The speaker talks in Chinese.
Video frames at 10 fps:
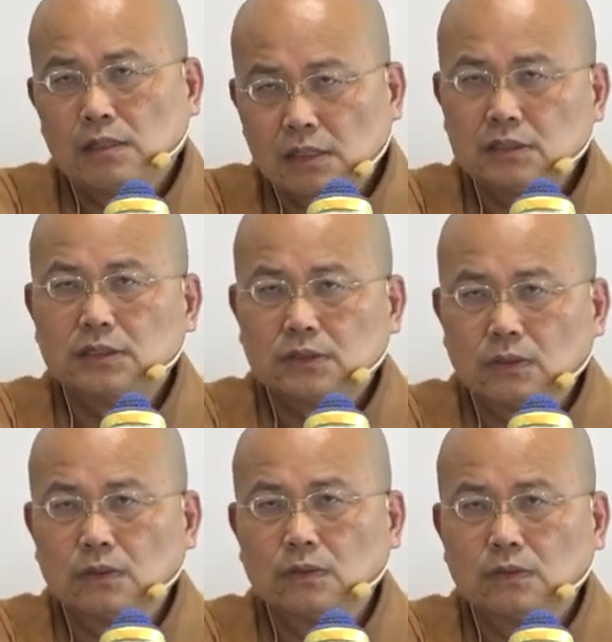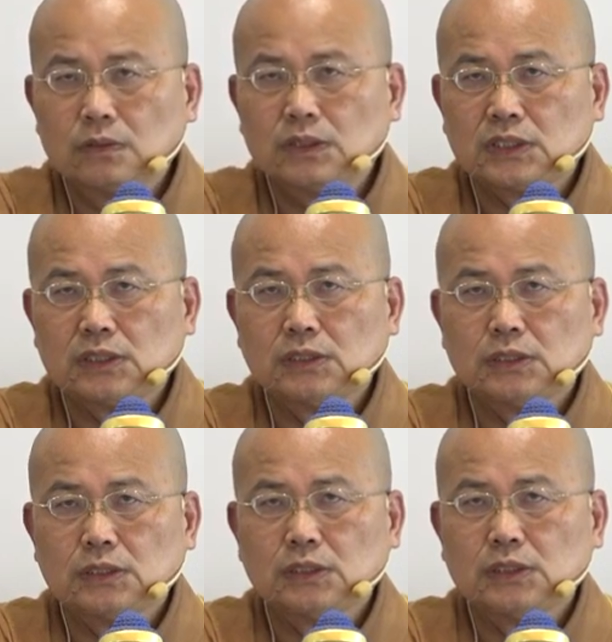热受
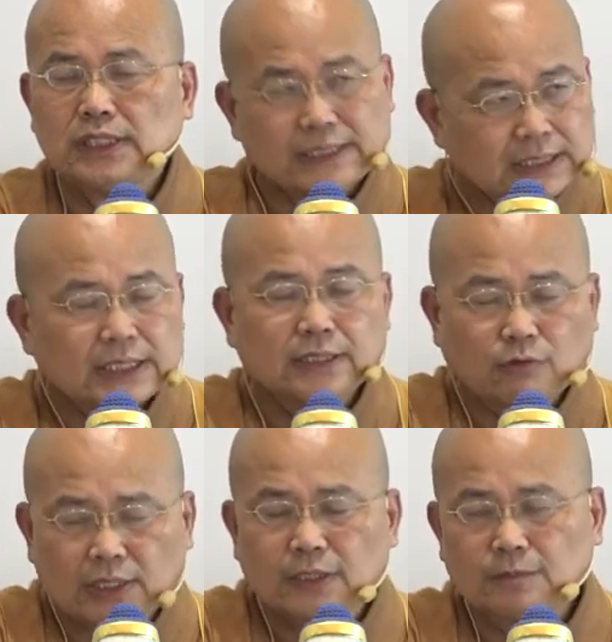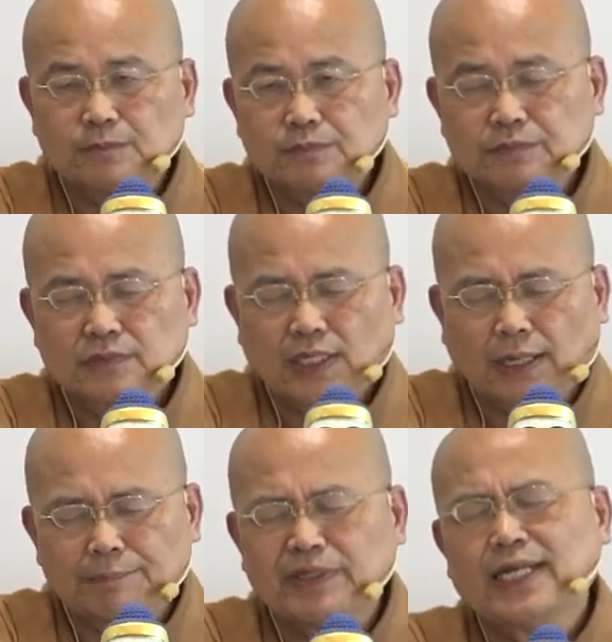是也是可以关的，
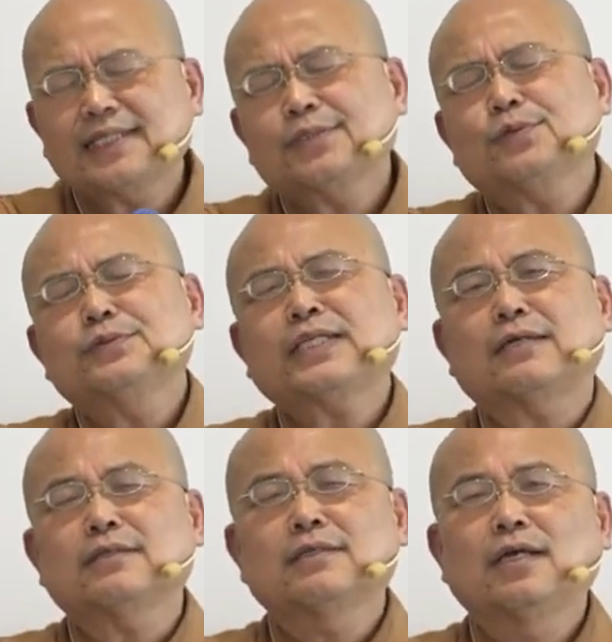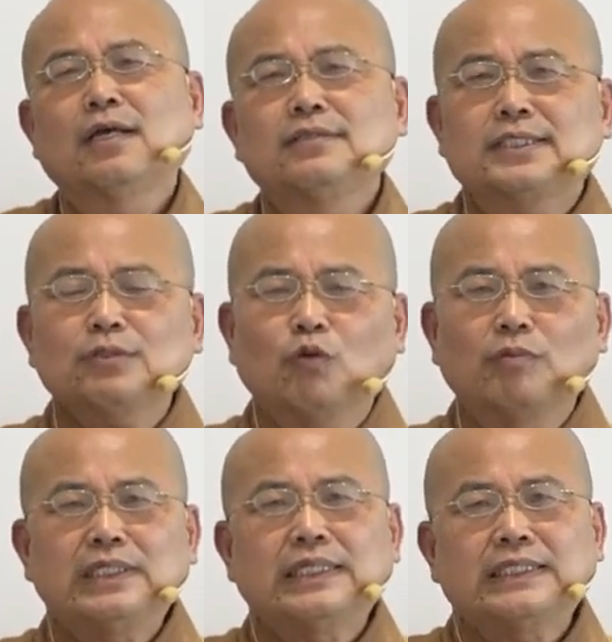啊，本来它就无常的，只是我
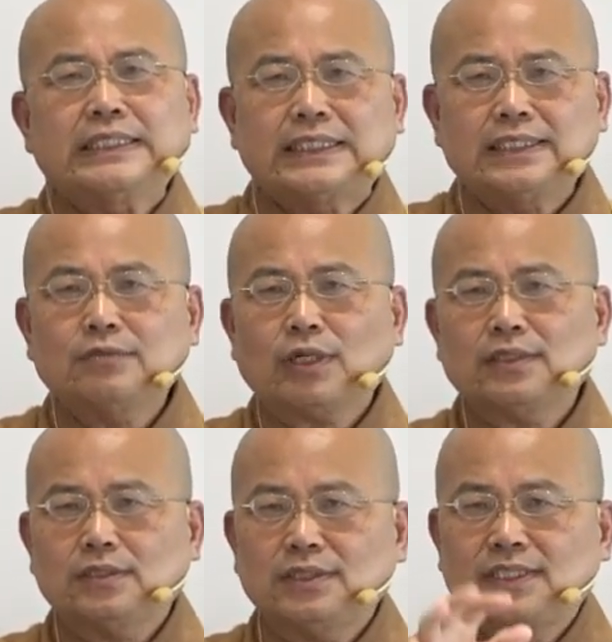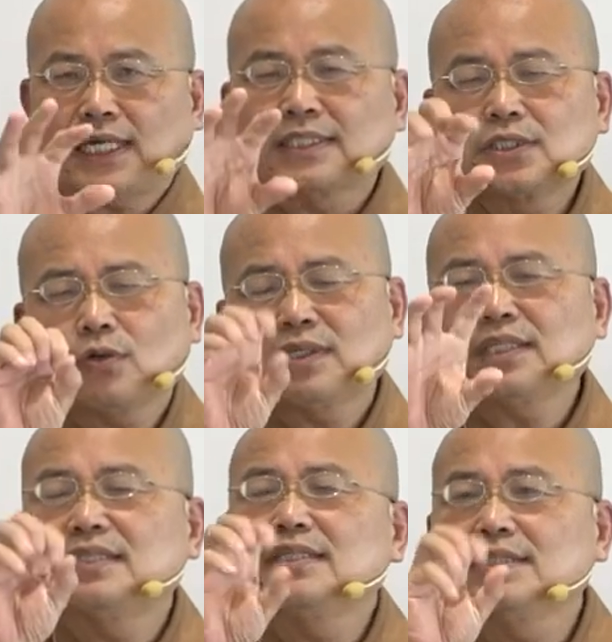们人习惯享受那
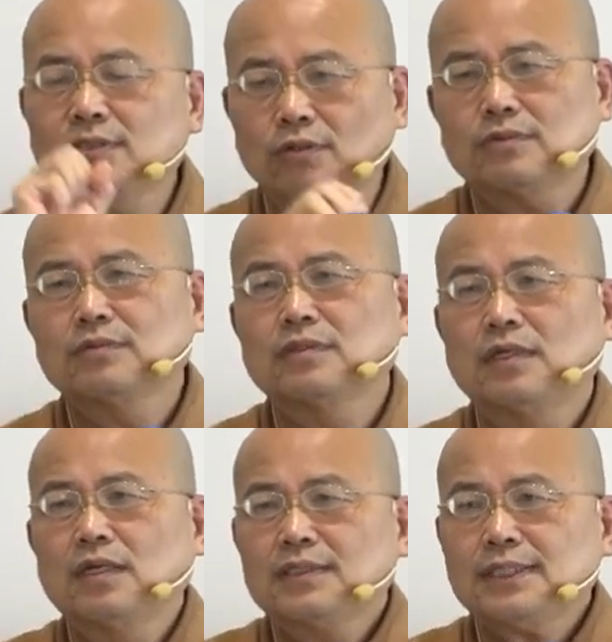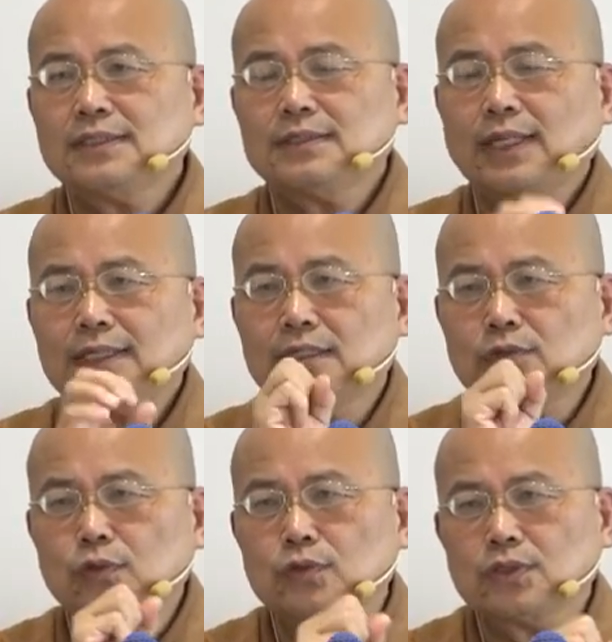个热受，但是当那个
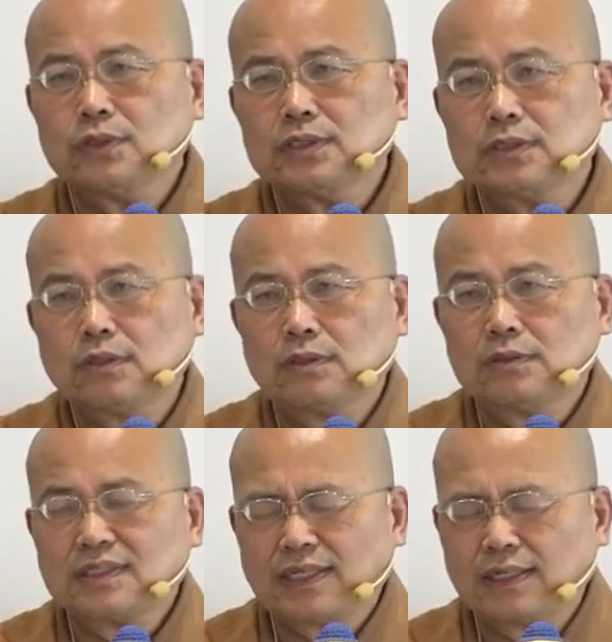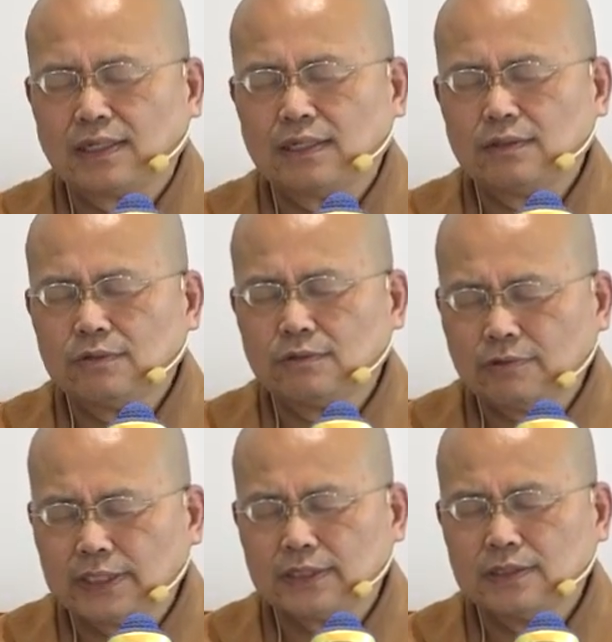苦受的时候，他
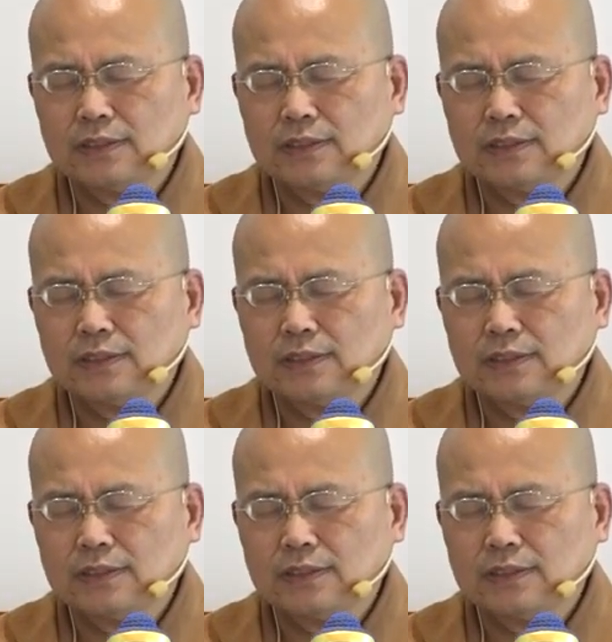会，